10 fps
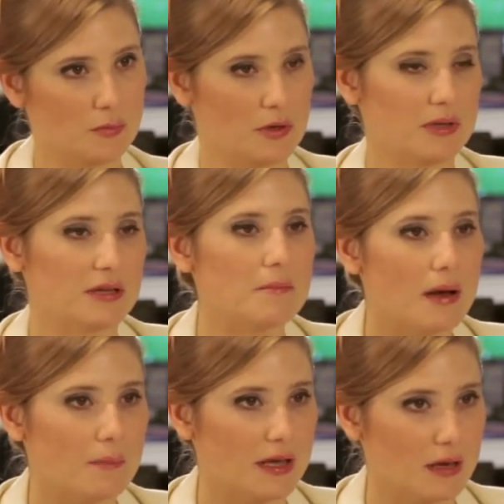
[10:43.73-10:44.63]
permiten
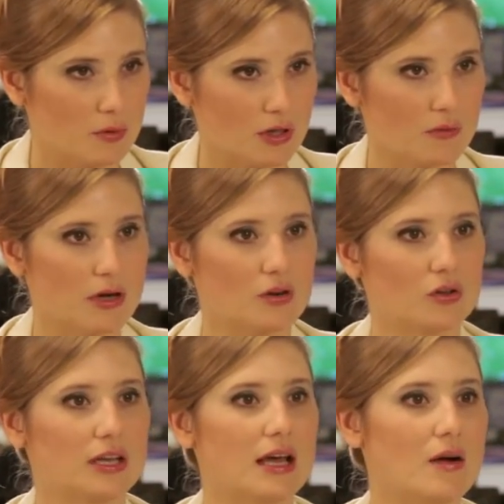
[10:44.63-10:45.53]
mapear por debajo
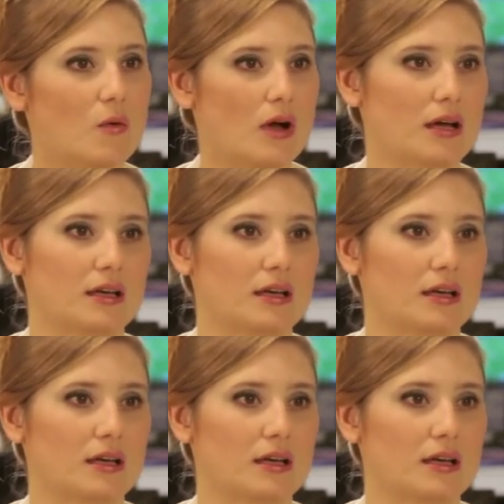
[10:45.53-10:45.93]
del agua,